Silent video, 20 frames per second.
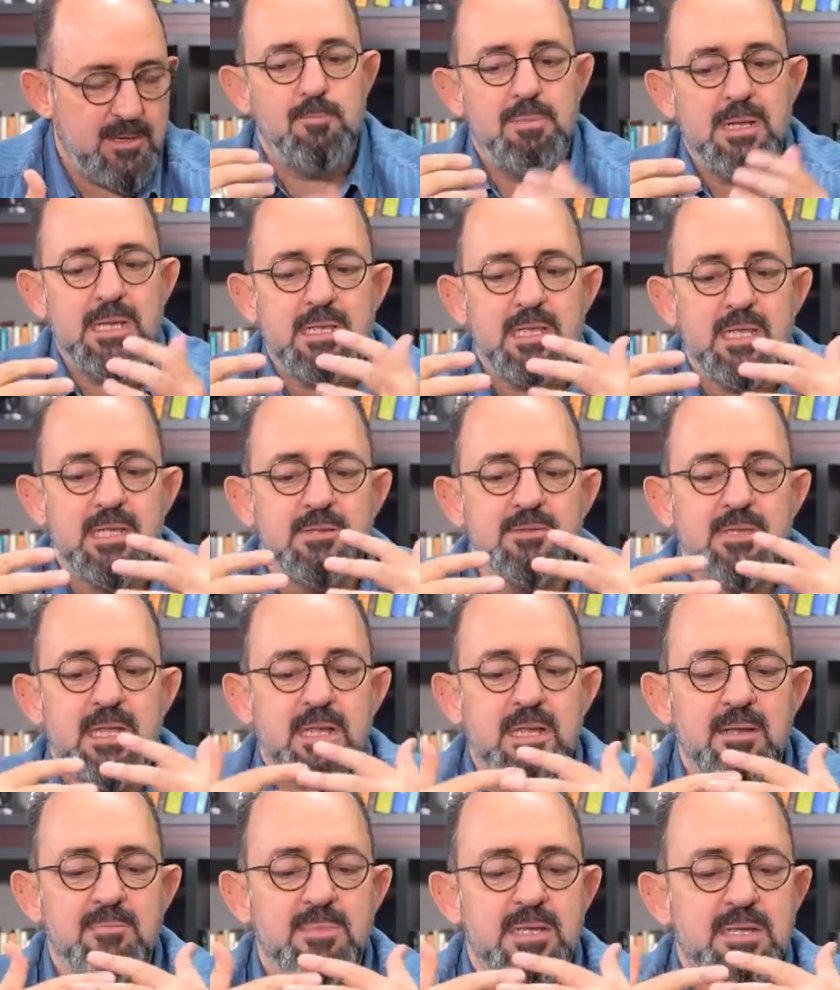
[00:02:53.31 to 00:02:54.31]
o bilgileri,
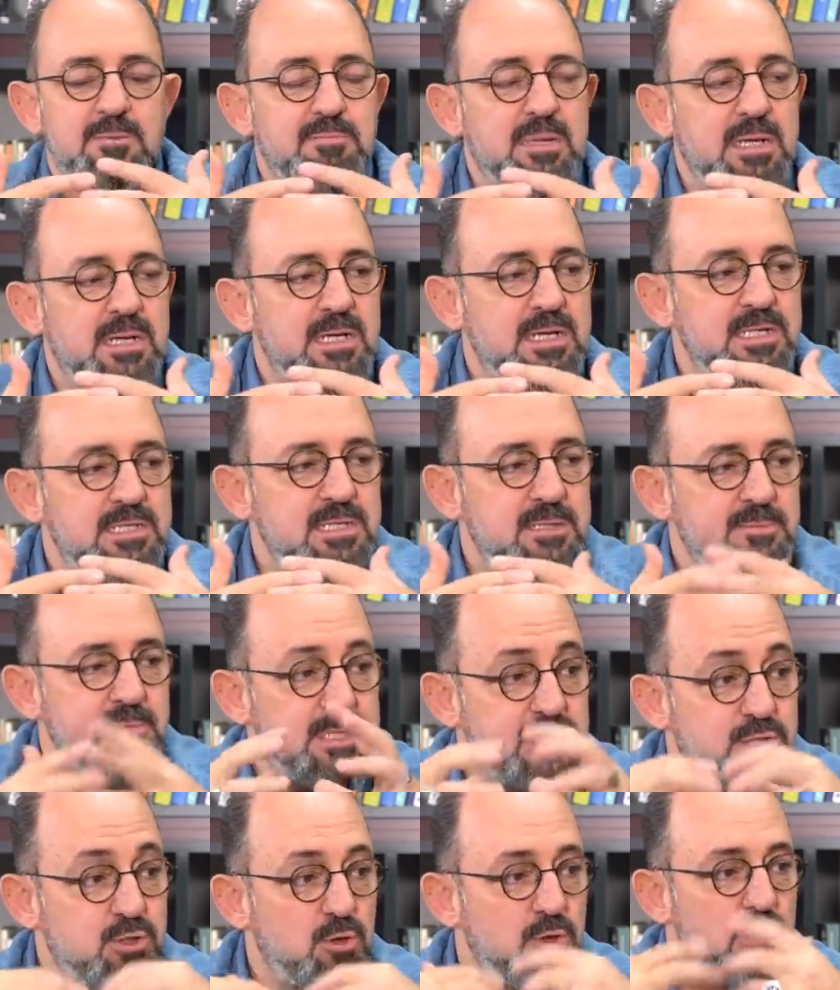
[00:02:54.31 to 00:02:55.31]
deneyimleri birleştirip
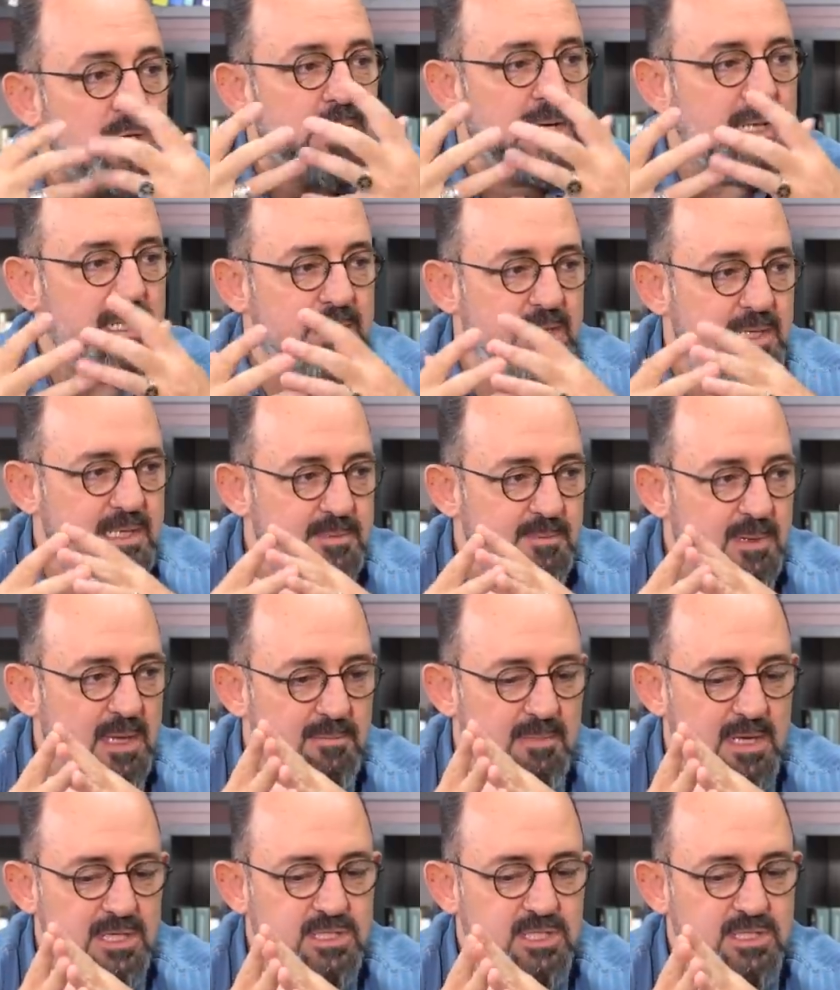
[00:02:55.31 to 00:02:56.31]
içgörüler elde
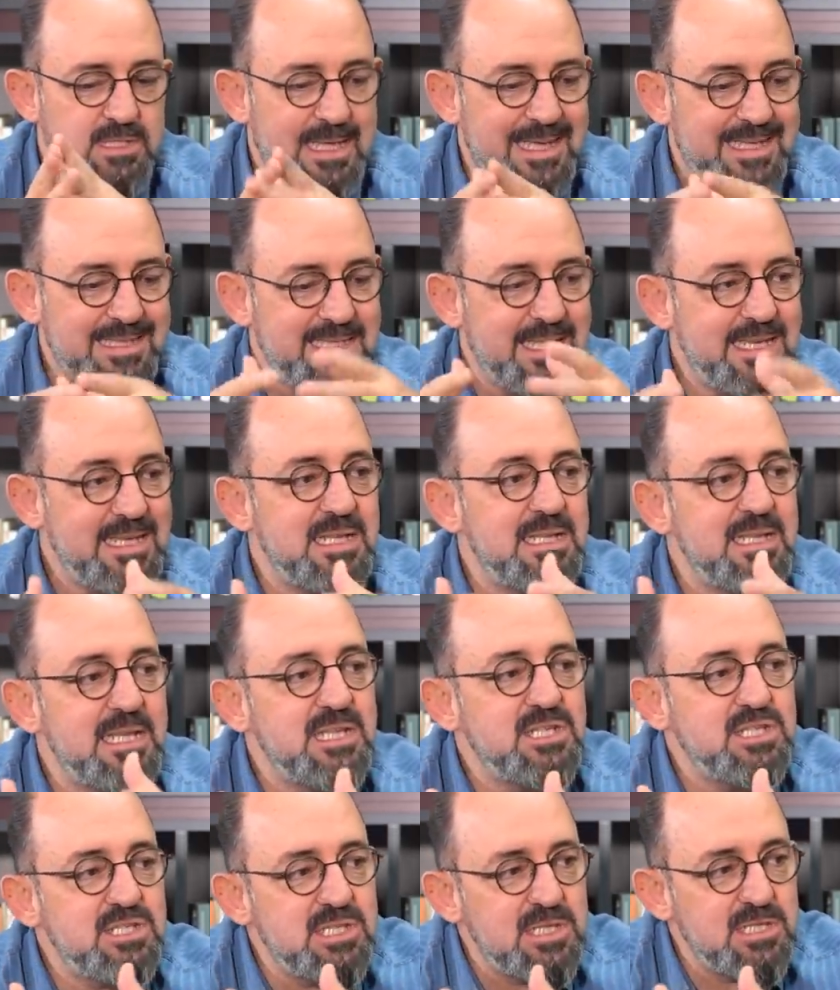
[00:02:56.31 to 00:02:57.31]
etmeye başladıkça, yani
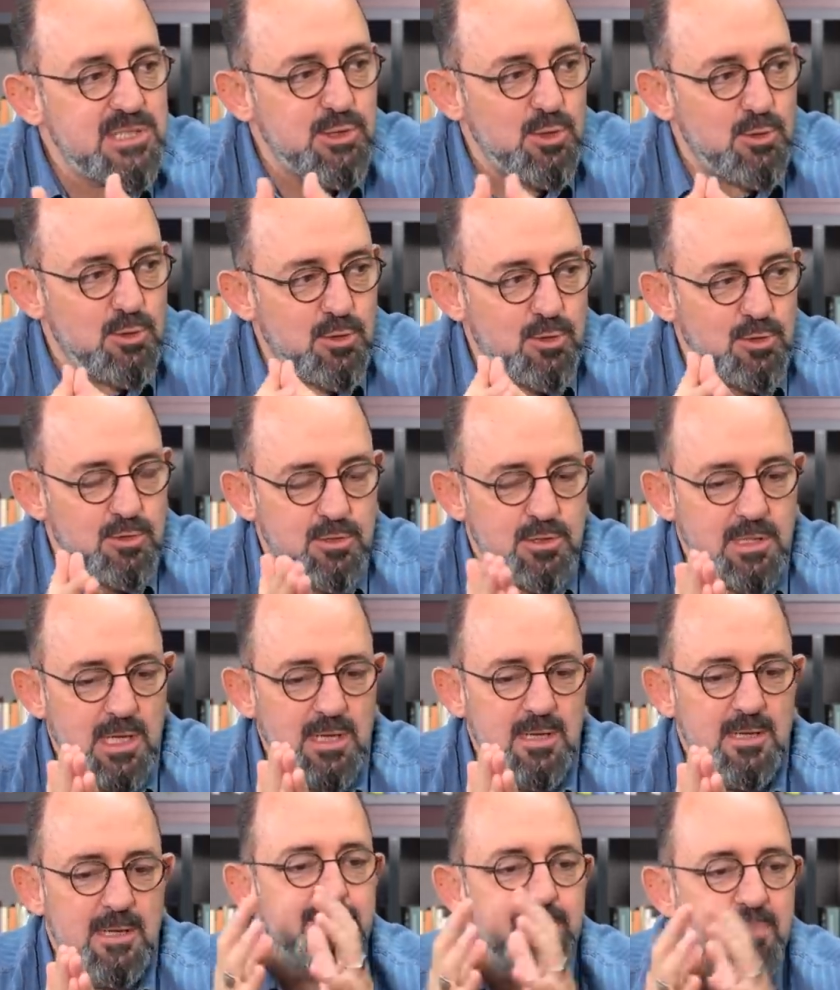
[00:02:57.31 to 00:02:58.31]
derinleştikçe o
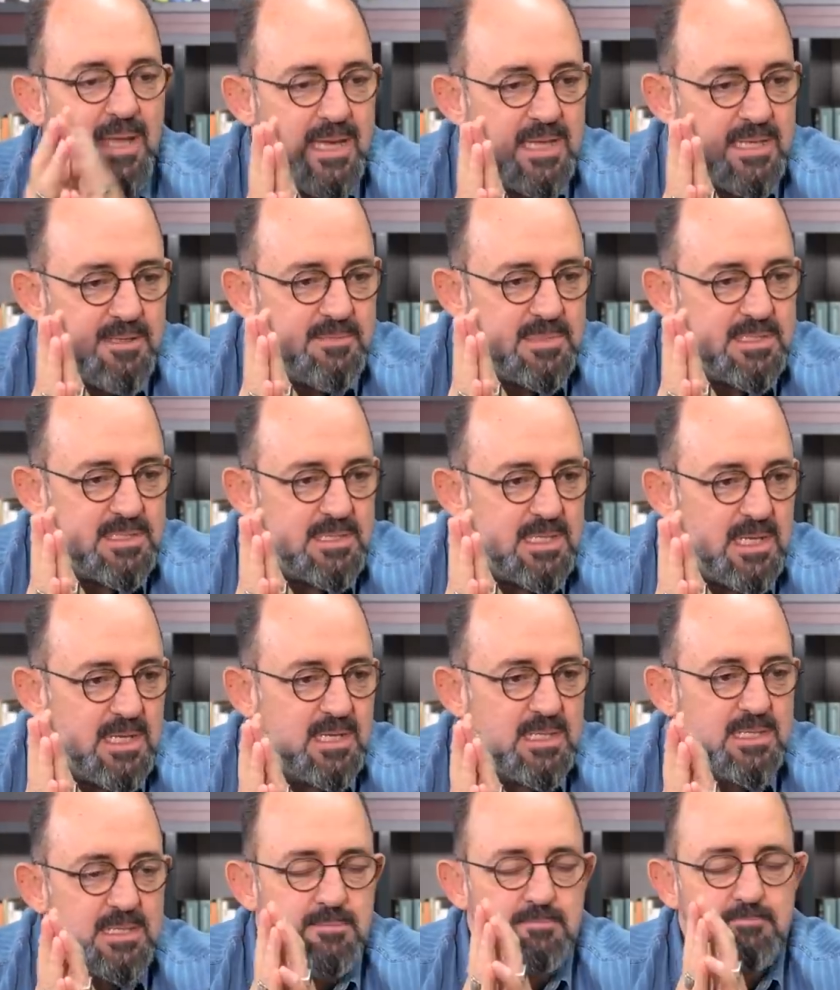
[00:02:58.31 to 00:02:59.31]
konuda
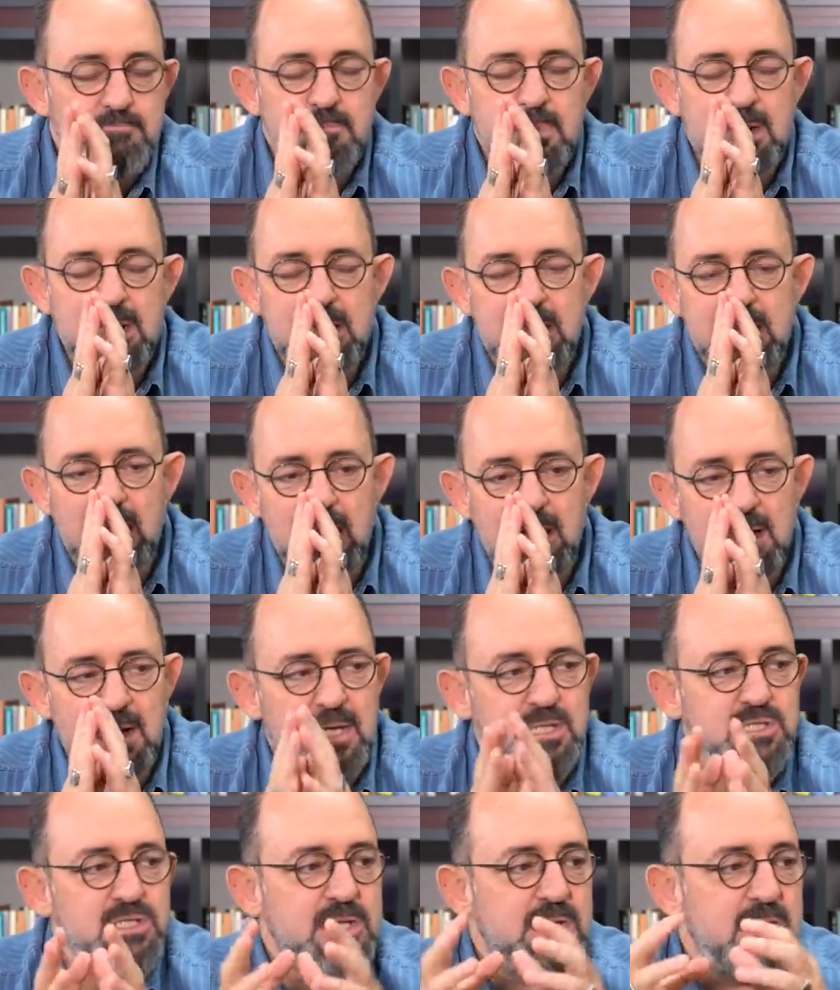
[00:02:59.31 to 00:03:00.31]
beynimizde
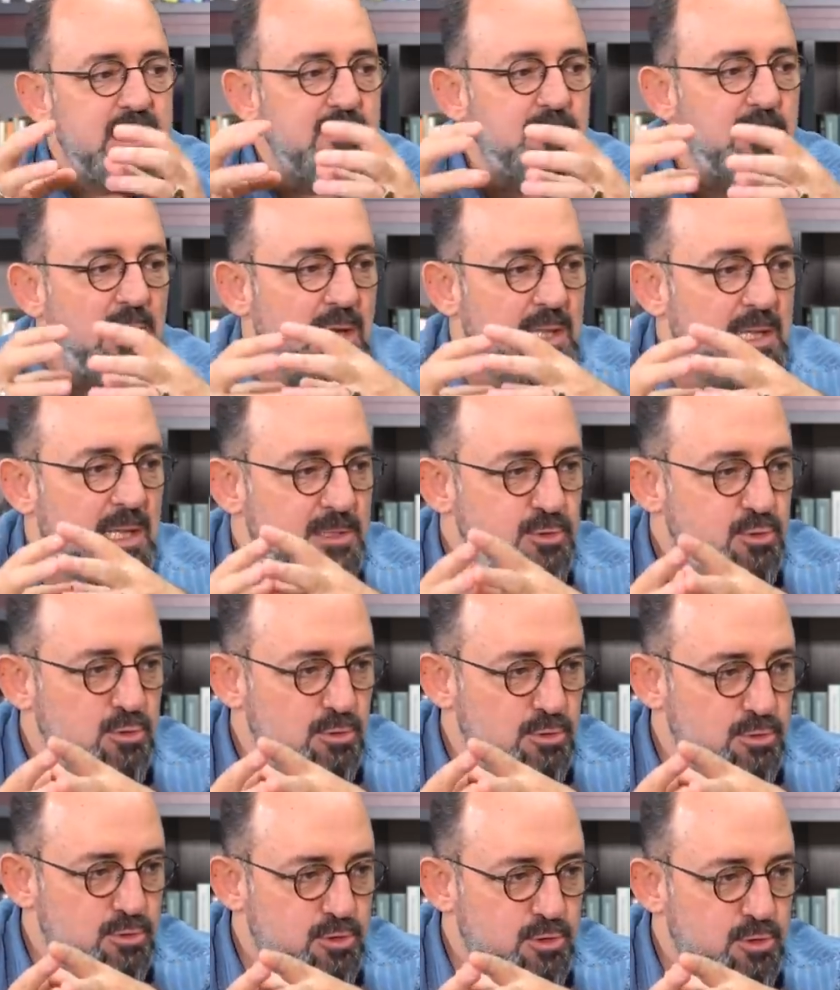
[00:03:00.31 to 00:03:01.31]
milyarlarca yeni bağlantı
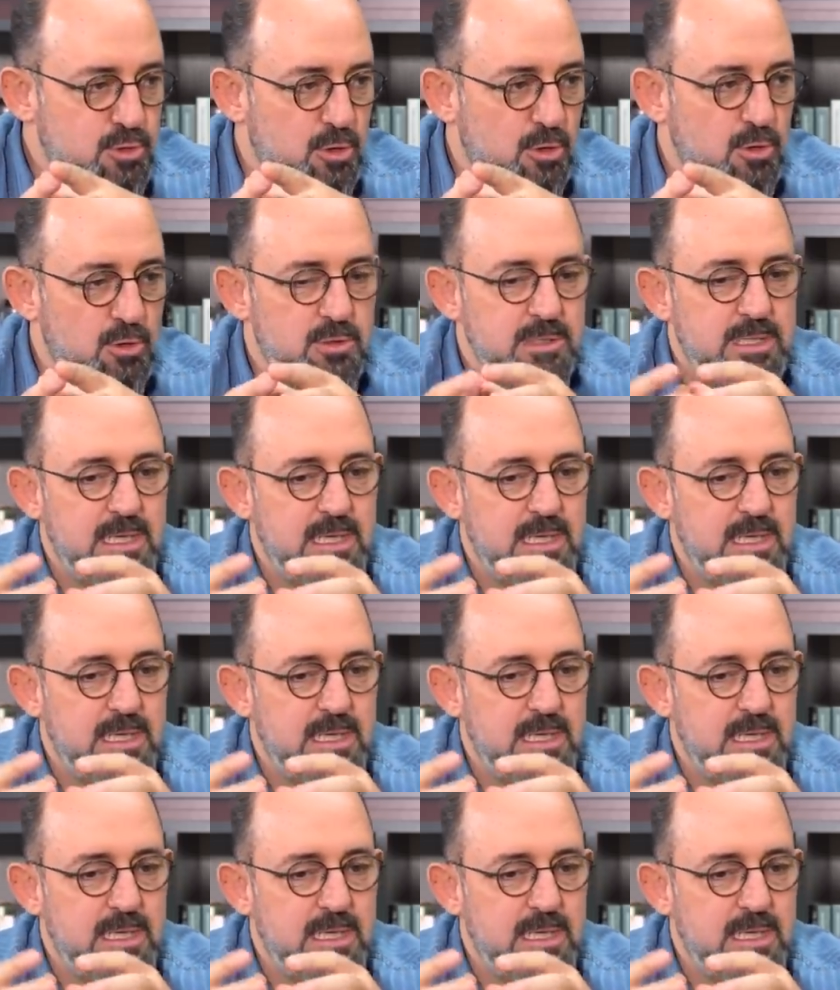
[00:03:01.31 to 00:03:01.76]
oluşuyor,